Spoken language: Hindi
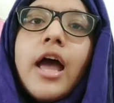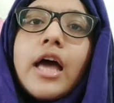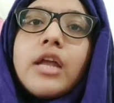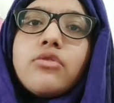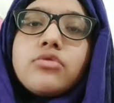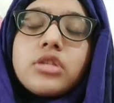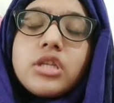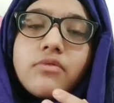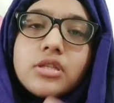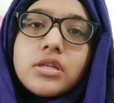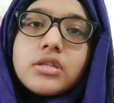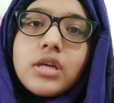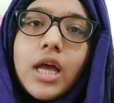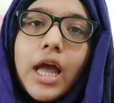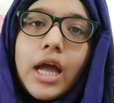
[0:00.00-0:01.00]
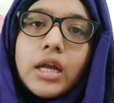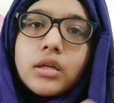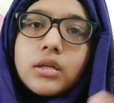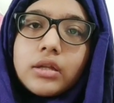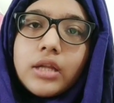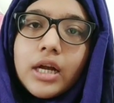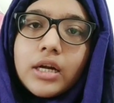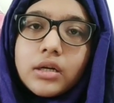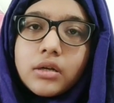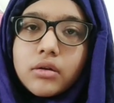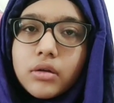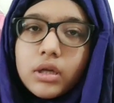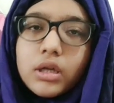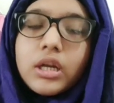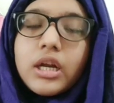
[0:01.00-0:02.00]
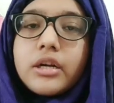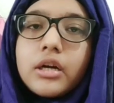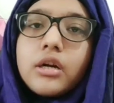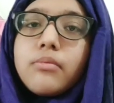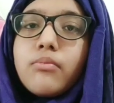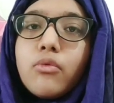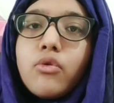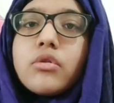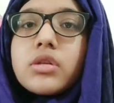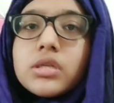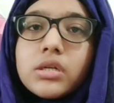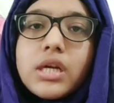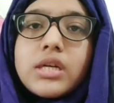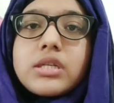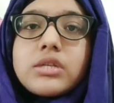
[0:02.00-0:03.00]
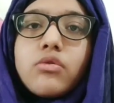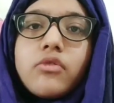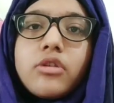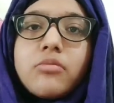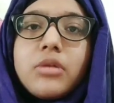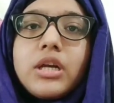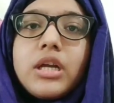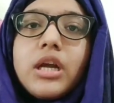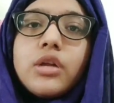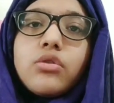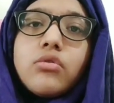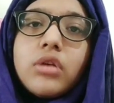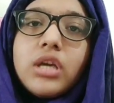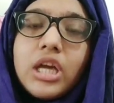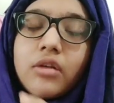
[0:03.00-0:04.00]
एंड उसकी वजह से एंड दैट क्रिएटेड अ मोर स्ट्रेस ओवर मी ठीक है तो